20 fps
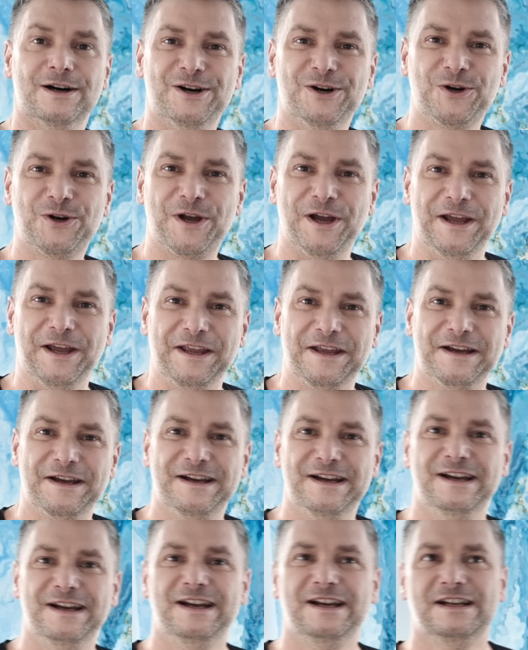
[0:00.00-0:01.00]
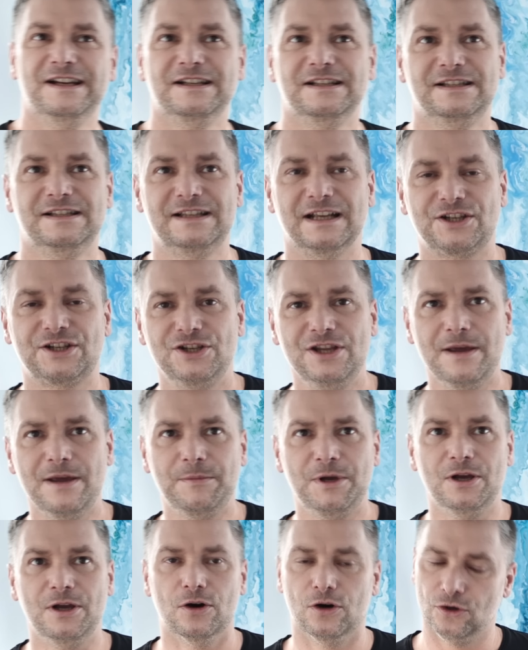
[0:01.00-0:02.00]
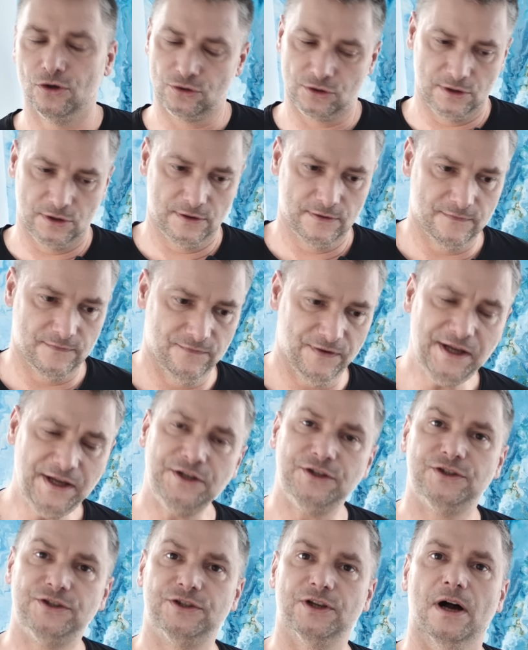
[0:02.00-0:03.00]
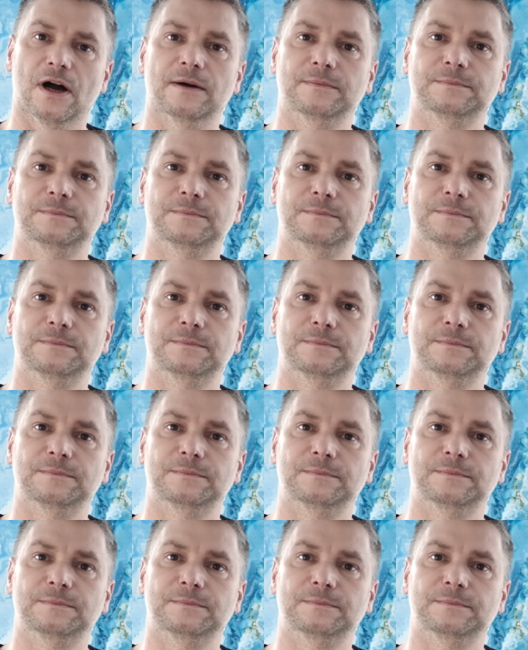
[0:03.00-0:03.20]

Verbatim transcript: Ok, zaczniemy od wejścia.